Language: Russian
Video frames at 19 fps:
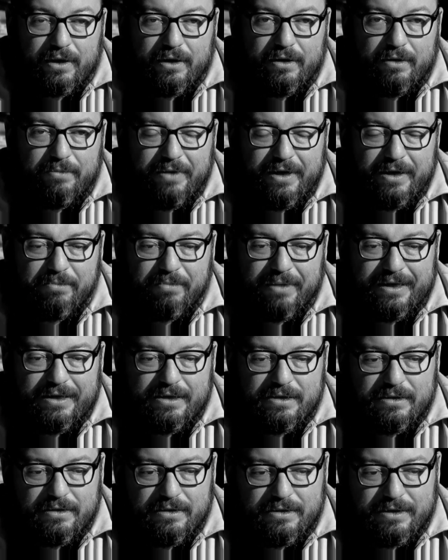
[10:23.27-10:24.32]
имеет
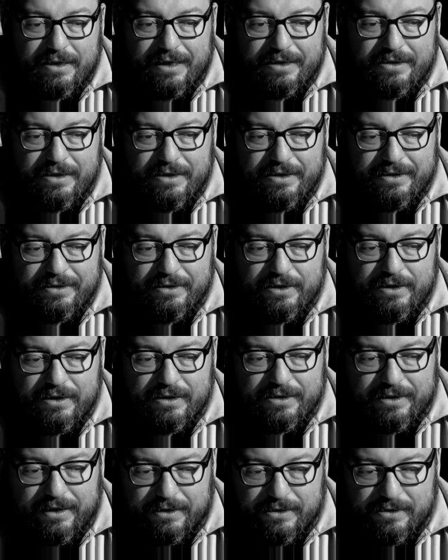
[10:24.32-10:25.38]
болезненное тяготение к
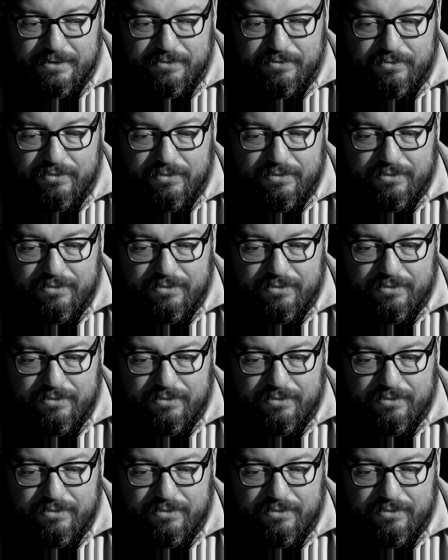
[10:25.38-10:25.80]
дагестанцам.